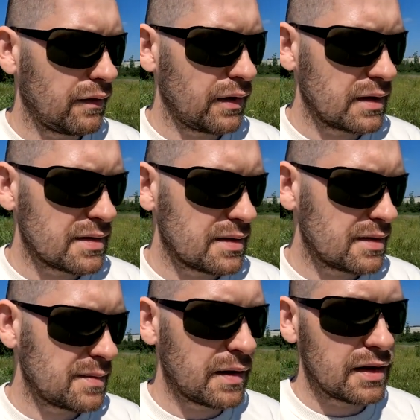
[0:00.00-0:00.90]
Więc
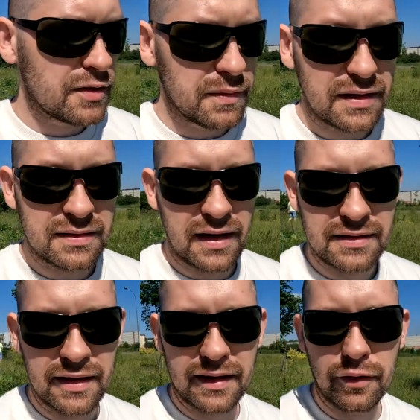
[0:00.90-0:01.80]
zmieniliśmy
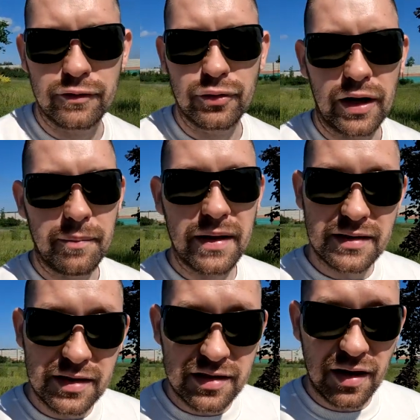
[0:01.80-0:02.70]
destynację na taką, w której
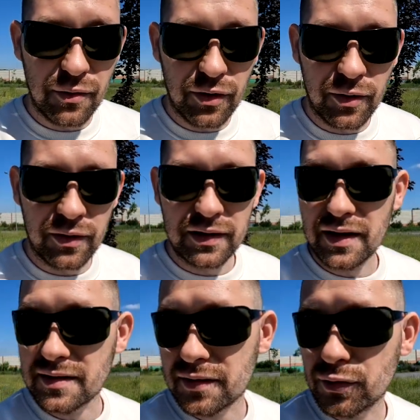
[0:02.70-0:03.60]
będzie się działo,
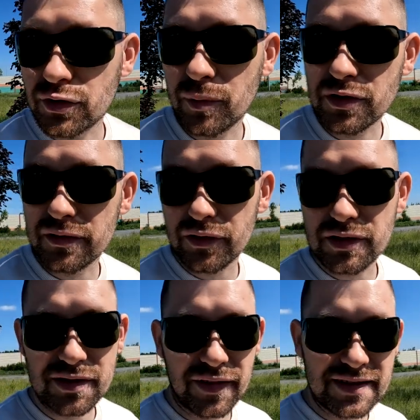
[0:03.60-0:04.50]
jest dużo
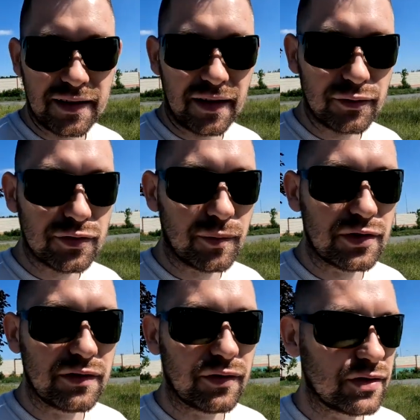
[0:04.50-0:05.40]
możliwości zwiedzania, dużo
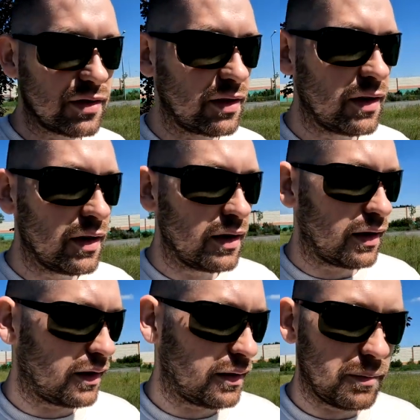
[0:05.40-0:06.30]
możliwości
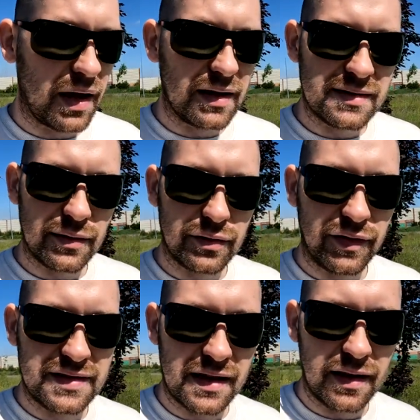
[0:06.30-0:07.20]
miejsc
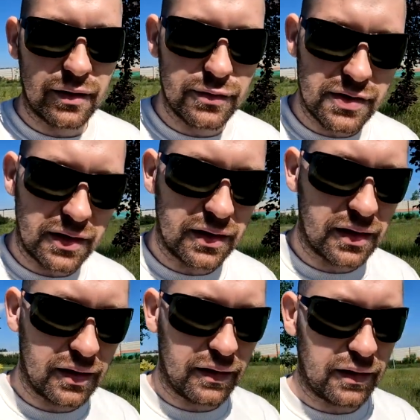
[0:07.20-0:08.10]
odwiedzenia
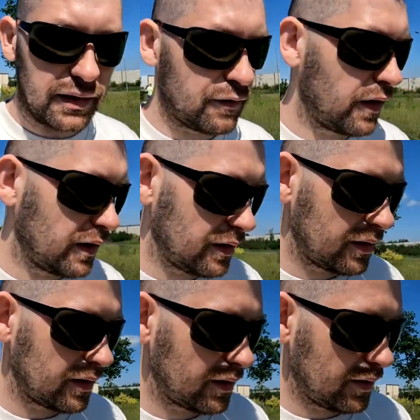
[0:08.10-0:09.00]
różnych i
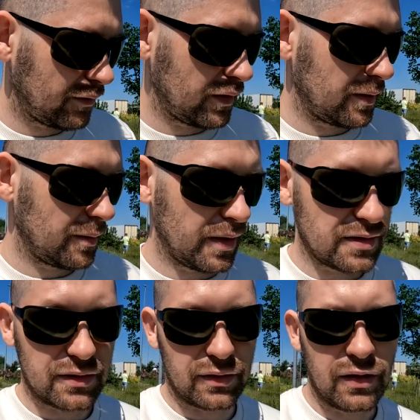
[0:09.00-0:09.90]
fajnych i, i
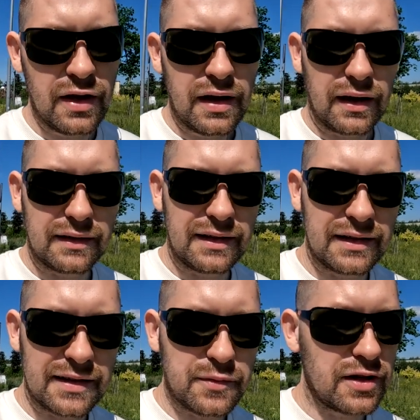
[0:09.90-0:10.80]
będzie to dla
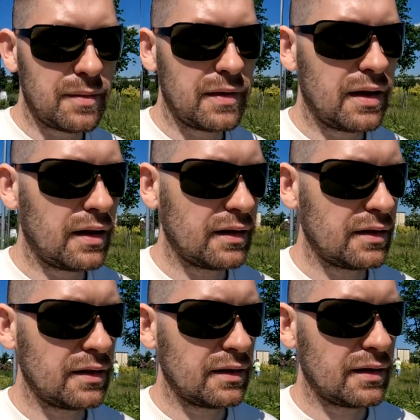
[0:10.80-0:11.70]
nas przyjemne
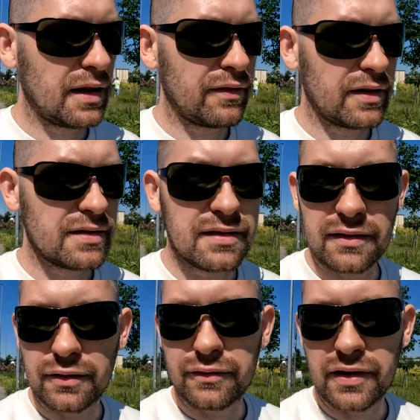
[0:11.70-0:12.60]
i, i dla Was
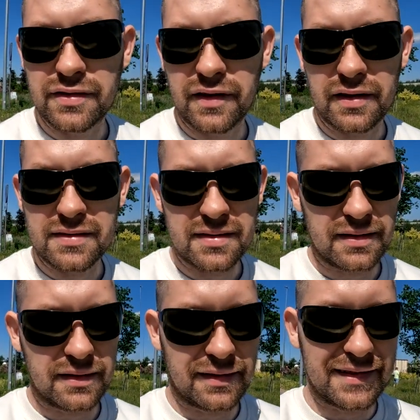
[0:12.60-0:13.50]
również, więc
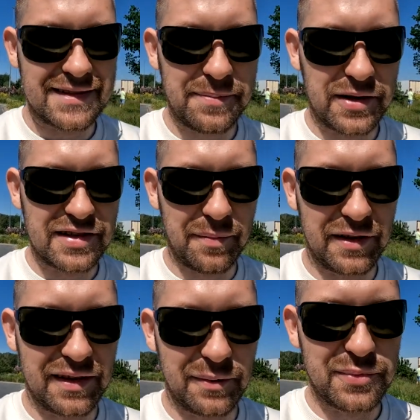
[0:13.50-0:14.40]

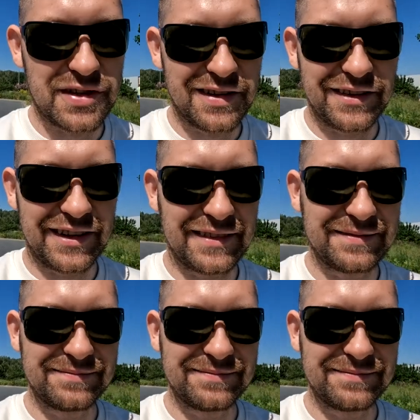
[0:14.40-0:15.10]
zapraszamy na tę przygodę.